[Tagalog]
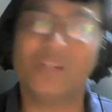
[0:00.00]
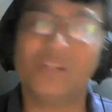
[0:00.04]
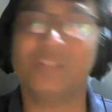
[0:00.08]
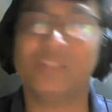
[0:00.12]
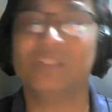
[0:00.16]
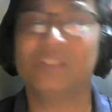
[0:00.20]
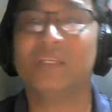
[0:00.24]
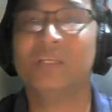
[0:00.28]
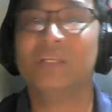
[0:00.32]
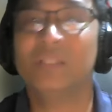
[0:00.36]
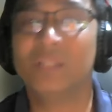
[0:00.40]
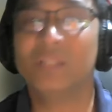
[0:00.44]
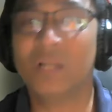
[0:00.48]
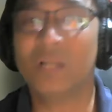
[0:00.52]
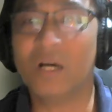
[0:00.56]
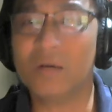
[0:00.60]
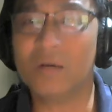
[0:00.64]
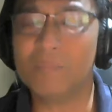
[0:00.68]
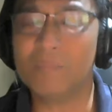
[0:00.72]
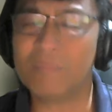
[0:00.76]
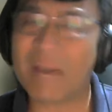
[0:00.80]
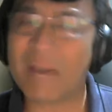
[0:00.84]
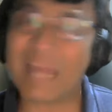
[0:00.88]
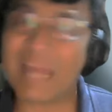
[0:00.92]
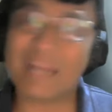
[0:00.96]
po yun.
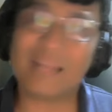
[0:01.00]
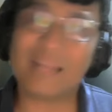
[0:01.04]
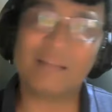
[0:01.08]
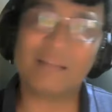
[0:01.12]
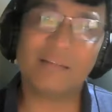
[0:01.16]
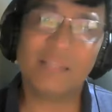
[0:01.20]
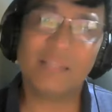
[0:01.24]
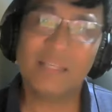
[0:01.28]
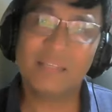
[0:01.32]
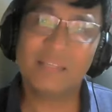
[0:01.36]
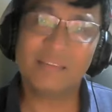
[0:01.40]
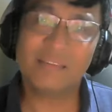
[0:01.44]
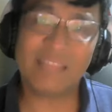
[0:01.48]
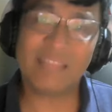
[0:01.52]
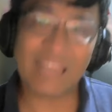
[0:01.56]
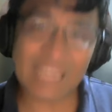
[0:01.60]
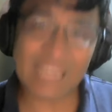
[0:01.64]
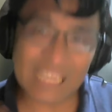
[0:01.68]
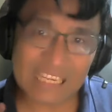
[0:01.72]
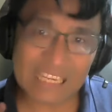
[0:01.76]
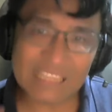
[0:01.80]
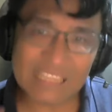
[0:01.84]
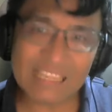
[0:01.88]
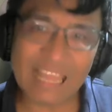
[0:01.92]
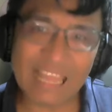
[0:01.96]
No? Parang
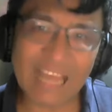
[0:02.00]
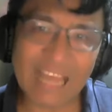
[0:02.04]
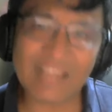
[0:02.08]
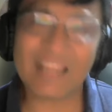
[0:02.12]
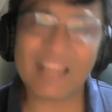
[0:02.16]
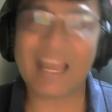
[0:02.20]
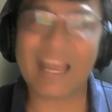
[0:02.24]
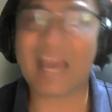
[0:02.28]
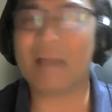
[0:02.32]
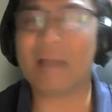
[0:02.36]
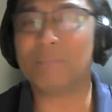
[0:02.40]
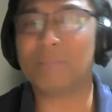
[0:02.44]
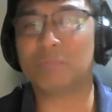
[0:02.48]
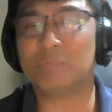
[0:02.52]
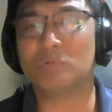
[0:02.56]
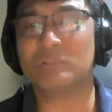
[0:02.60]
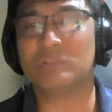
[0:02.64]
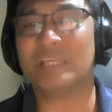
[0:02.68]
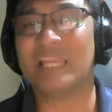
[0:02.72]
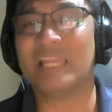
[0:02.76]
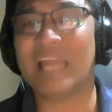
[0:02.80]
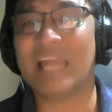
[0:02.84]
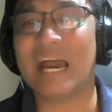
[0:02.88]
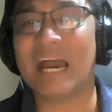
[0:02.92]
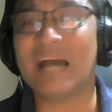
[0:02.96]
dalin lang nga
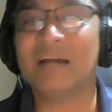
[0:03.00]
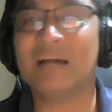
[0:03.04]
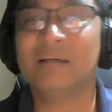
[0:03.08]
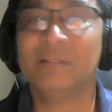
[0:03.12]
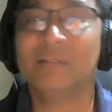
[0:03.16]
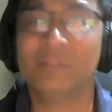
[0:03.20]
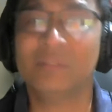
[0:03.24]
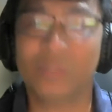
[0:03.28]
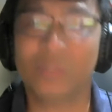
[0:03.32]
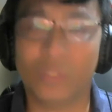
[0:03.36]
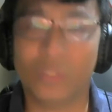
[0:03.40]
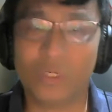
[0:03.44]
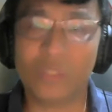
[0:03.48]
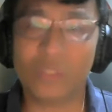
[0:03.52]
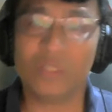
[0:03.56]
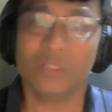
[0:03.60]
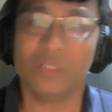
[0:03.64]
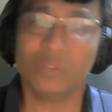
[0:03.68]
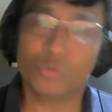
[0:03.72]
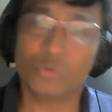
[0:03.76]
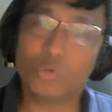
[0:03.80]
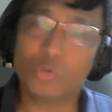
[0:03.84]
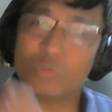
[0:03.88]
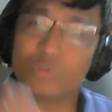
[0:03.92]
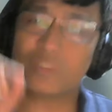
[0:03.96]
po sila no?